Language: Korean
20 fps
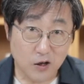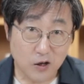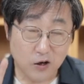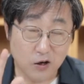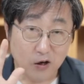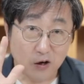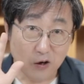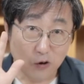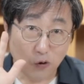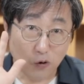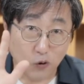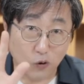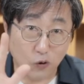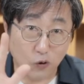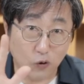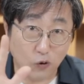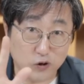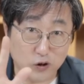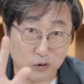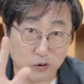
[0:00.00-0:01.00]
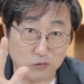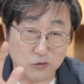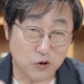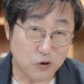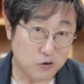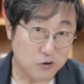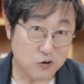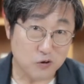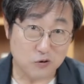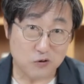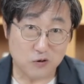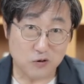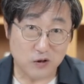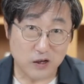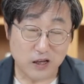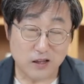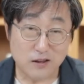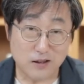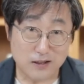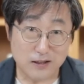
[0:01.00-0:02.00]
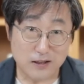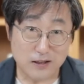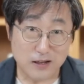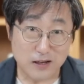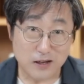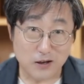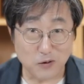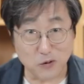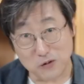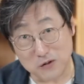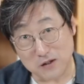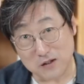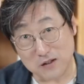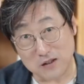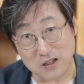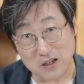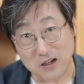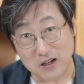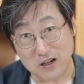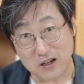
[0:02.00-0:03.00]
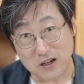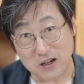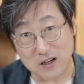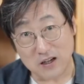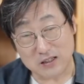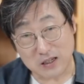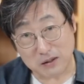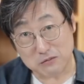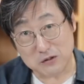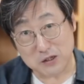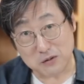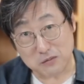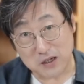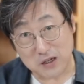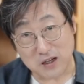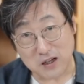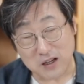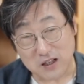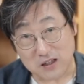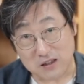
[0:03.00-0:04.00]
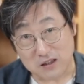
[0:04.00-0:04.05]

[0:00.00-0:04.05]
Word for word: 5점 척도로 했는데 오늘은 내가 3점이야.